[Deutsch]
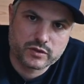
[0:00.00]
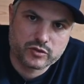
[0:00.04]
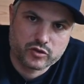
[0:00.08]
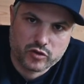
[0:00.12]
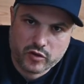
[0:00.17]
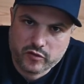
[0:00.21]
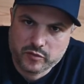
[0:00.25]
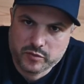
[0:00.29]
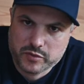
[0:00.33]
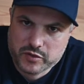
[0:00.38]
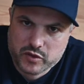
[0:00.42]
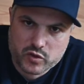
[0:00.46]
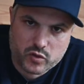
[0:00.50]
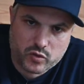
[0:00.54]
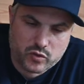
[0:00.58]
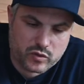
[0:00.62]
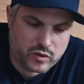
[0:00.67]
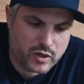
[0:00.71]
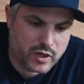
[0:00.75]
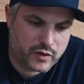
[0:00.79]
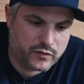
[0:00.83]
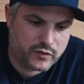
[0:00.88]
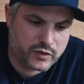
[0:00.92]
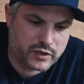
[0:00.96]
Stoff
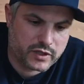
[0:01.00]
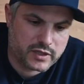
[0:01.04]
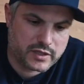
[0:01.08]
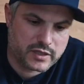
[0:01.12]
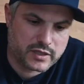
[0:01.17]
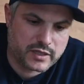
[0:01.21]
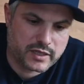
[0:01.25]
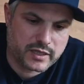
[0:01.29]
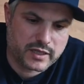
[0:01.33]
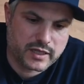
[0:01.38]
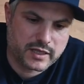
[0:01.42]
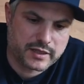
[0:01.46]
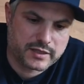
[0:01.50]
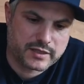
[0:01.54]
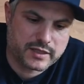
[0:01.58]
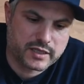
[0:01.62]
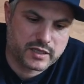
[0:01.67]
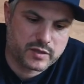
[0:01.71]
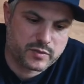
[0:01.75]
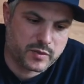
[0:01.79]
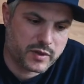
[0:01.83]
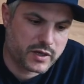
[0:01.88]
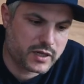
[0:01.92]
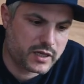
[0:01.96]
bezogen, einfach, dass sie eine kleine
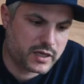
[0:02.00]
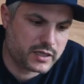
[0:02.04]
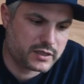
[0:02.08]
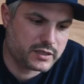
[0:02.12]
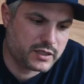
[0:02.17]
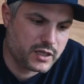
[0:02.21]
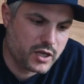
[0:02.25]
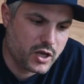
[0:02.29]
Sitzbank hat